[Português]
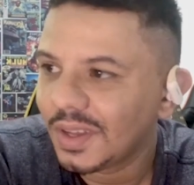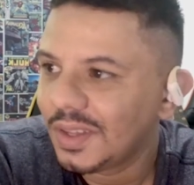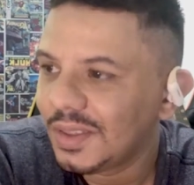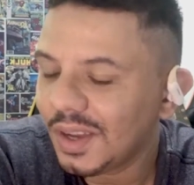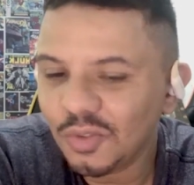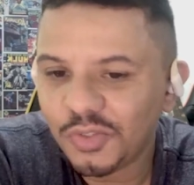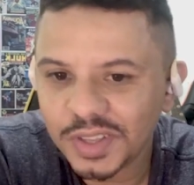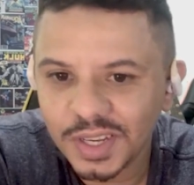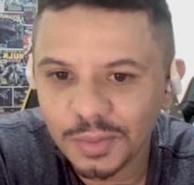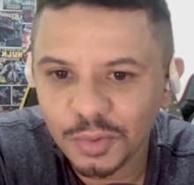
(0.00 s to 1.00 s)
Não, não
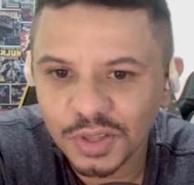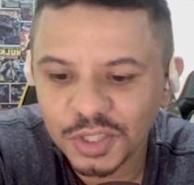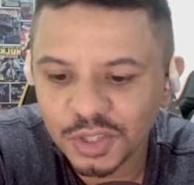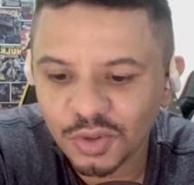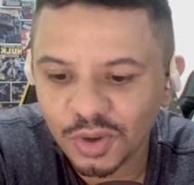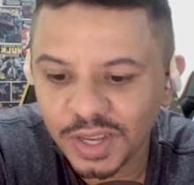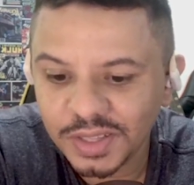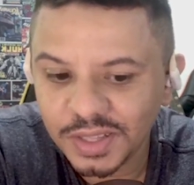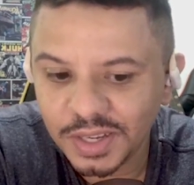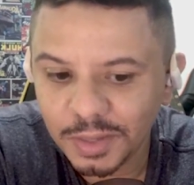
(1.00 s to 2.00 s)
fazia nem muito sentido
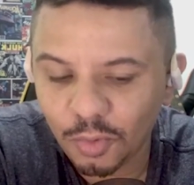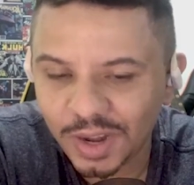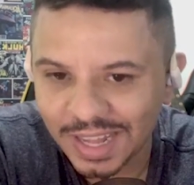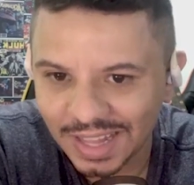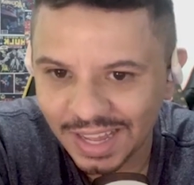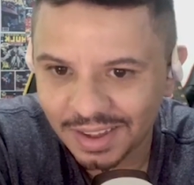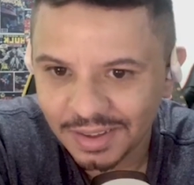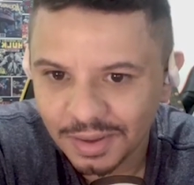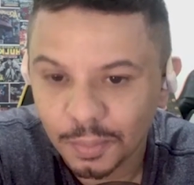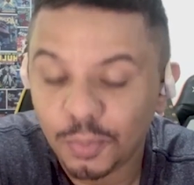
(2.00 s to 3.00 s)
eles irem morar lá,
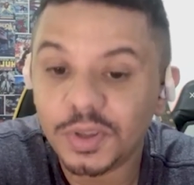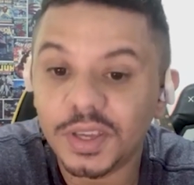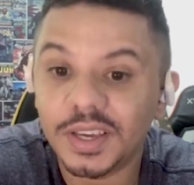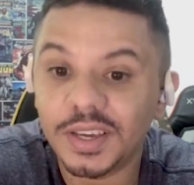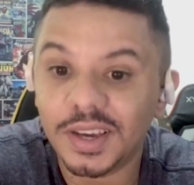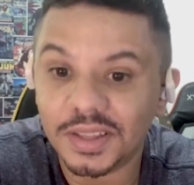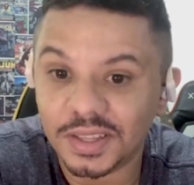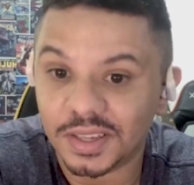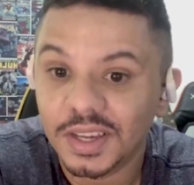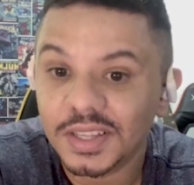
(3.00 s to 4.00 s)
porque,
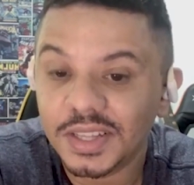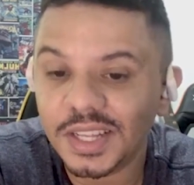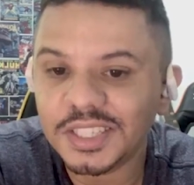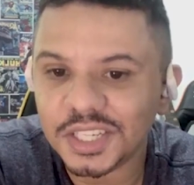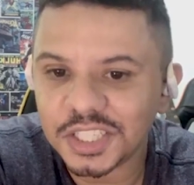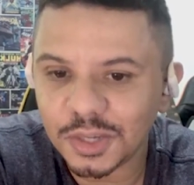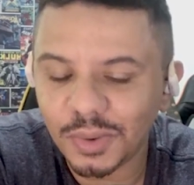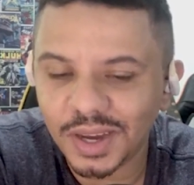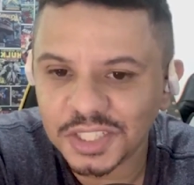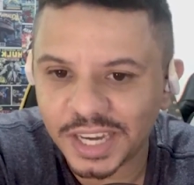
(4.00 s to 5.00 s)
assim, se eles já tinham
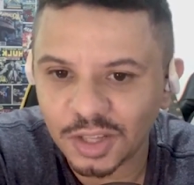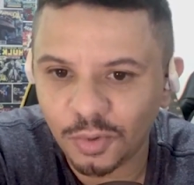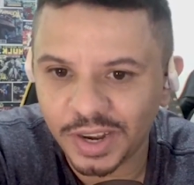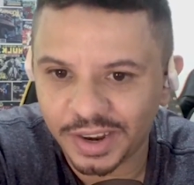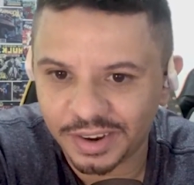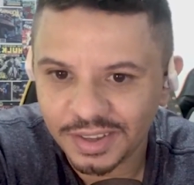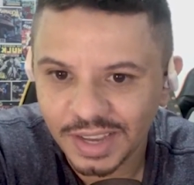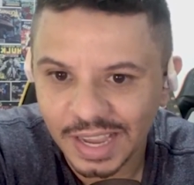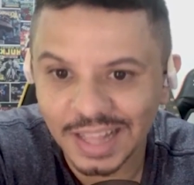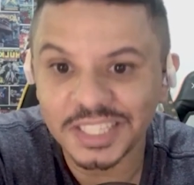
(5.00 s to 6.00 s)
arranjado a mulher
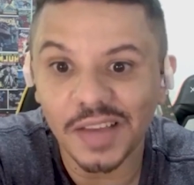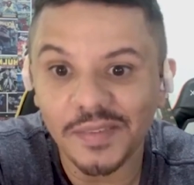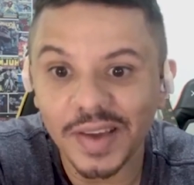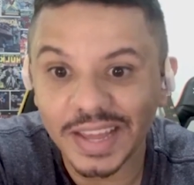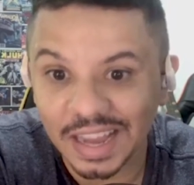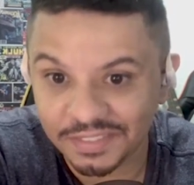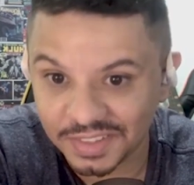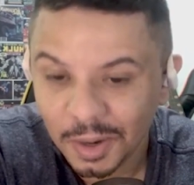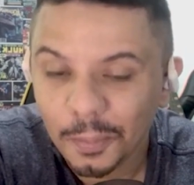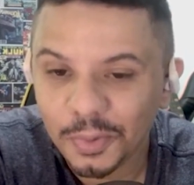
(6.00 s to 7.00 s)
ela já tava
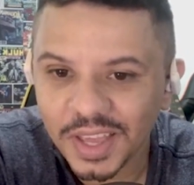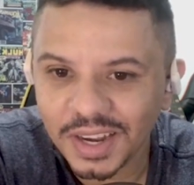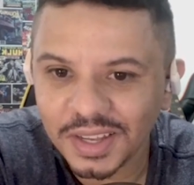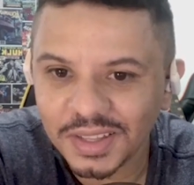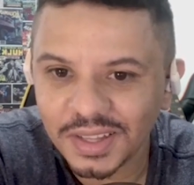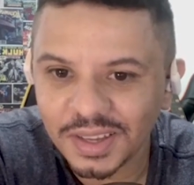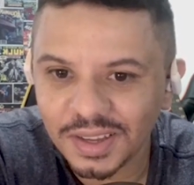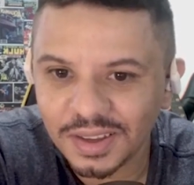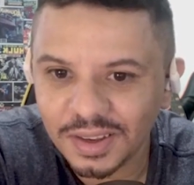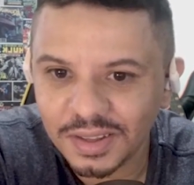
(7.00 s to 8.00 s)
grávida. Por que, que eles,
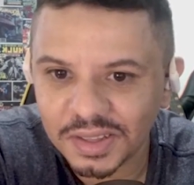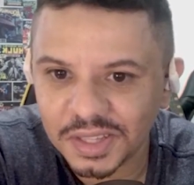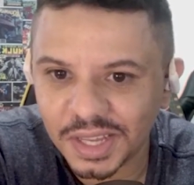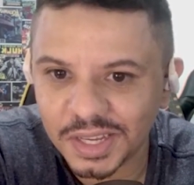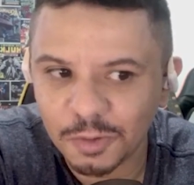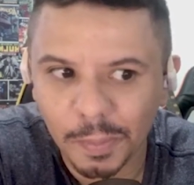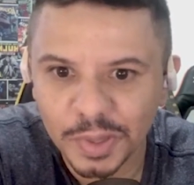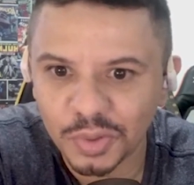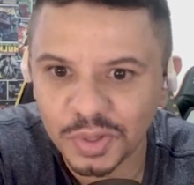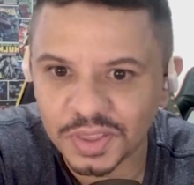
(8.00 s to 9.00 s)
eles aceitariam uma
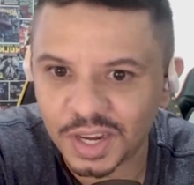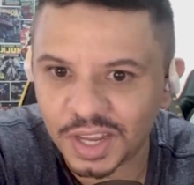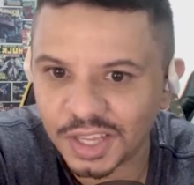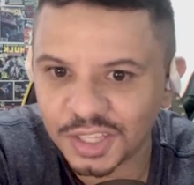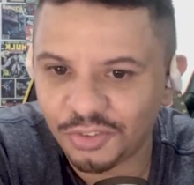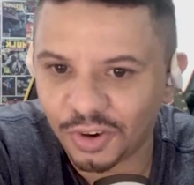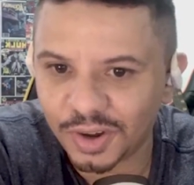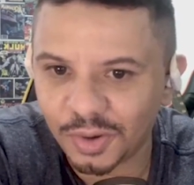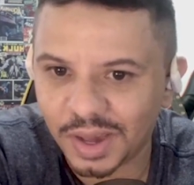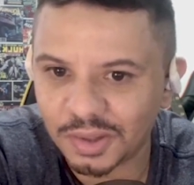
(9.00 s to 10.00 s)
pessoa estranha de fora,
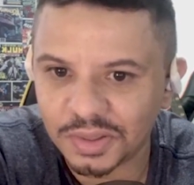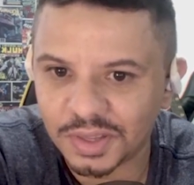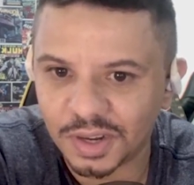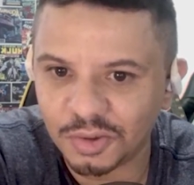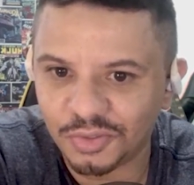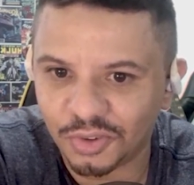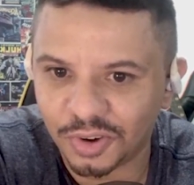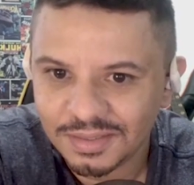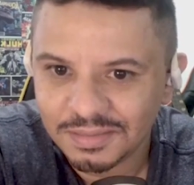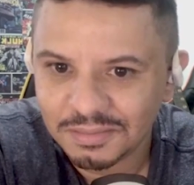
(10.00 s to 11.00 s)
um casal estranho de
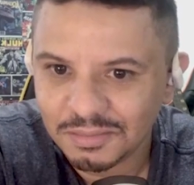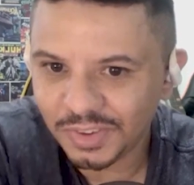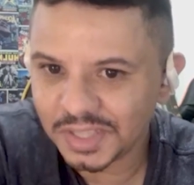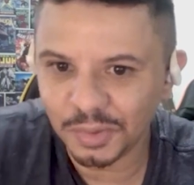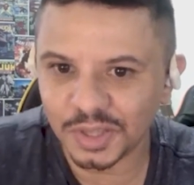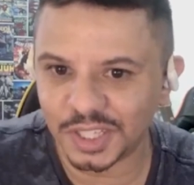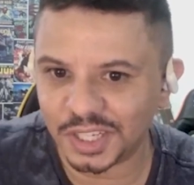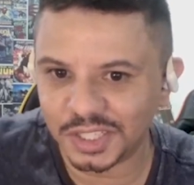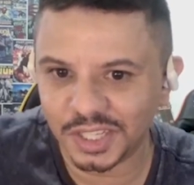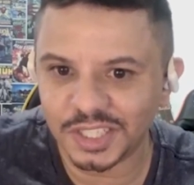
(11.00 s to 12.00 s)
fora? Não fazia muito sentido.
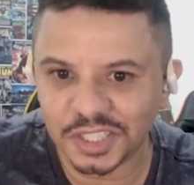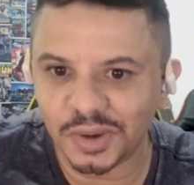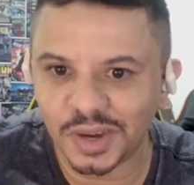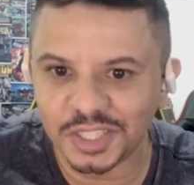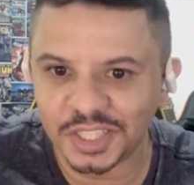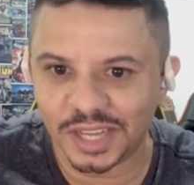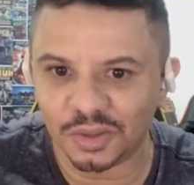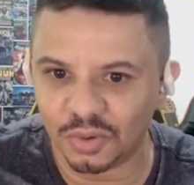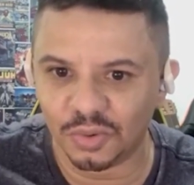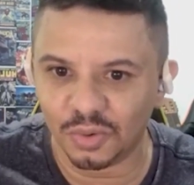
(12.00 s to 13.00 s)
Eles já tinham arranjado
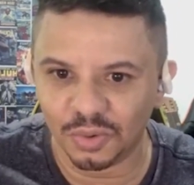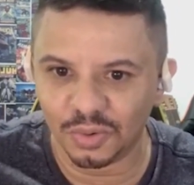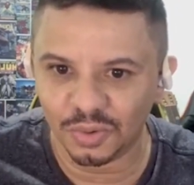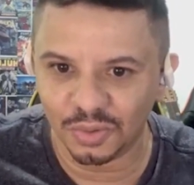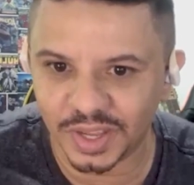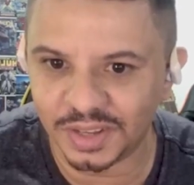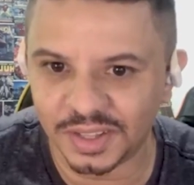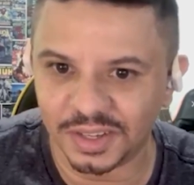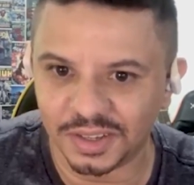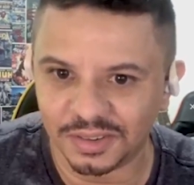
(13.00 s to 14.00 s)
o, o, o que eles
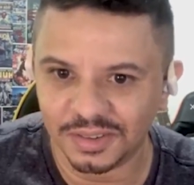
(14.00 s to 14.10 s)
queriam.